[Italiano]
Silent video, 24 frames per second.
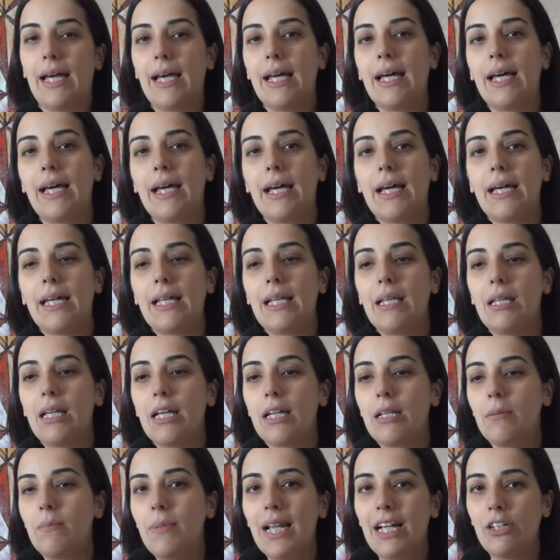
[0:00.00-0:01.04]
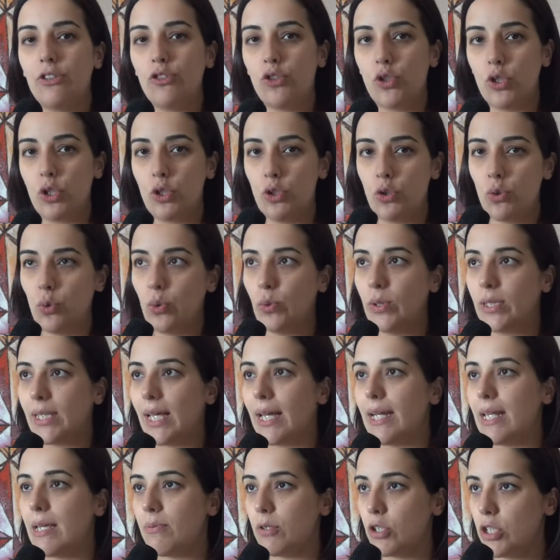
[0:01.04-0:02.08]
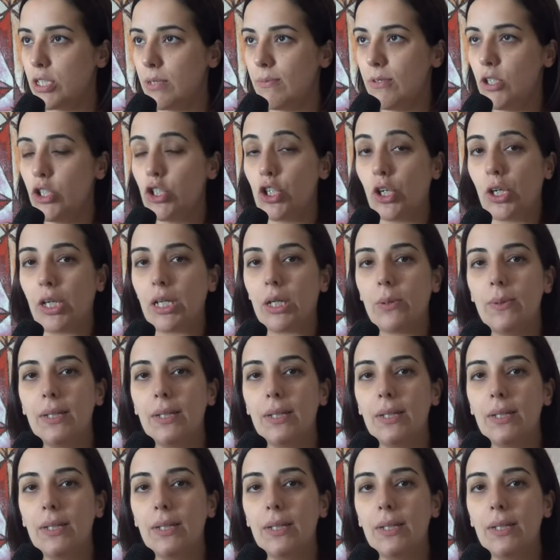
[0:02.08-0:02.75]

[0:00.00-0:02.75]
eh, il, il, bilancio in giunta nei prossimi giorni,